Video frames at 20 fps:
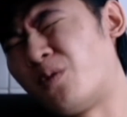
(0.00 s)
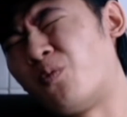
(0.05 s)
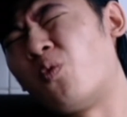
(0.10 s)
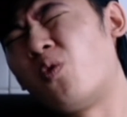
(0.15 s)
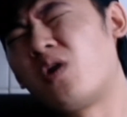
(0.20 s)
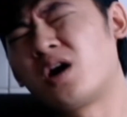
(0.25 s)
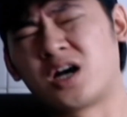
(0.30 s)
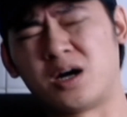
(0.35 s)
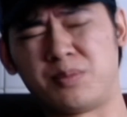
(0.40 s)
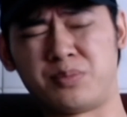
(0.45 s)

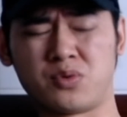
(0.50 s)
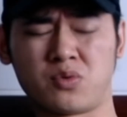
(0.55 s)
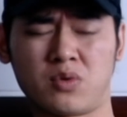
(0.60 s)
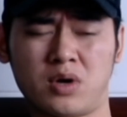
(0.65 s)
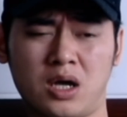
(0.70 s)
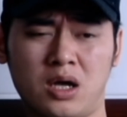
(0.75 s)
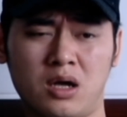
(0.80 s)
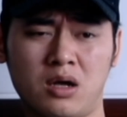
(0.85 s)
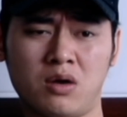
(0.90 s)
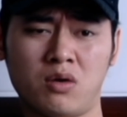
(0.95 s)
Nhưng mà
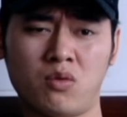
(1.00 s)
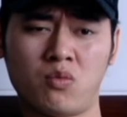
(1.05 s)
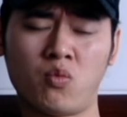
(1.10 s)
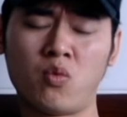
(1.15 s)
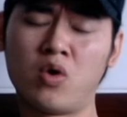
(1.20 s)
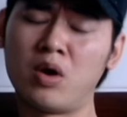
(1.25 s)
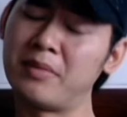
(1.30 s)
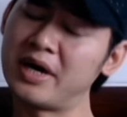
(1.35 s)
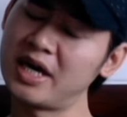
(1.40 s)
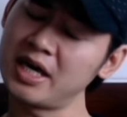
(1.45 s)
cổ
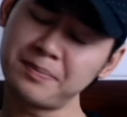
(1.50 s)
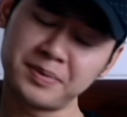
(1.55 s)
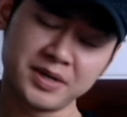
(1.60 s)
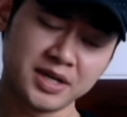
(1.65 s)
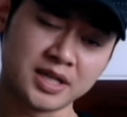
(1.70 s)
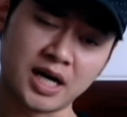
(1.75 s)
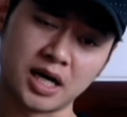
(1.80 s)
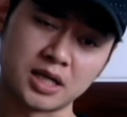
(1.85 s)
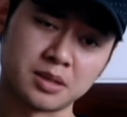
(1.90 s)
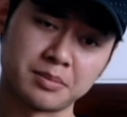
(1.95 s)
vẫn chưa
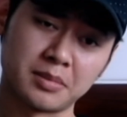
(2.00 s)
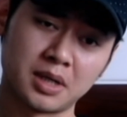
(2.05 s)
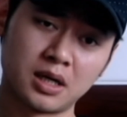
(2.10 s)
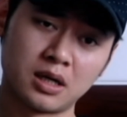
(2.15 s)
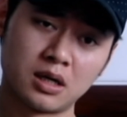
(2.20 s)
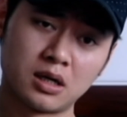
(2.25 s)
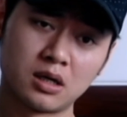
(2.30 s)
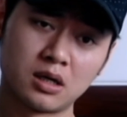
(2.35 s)
mượn được tiền cho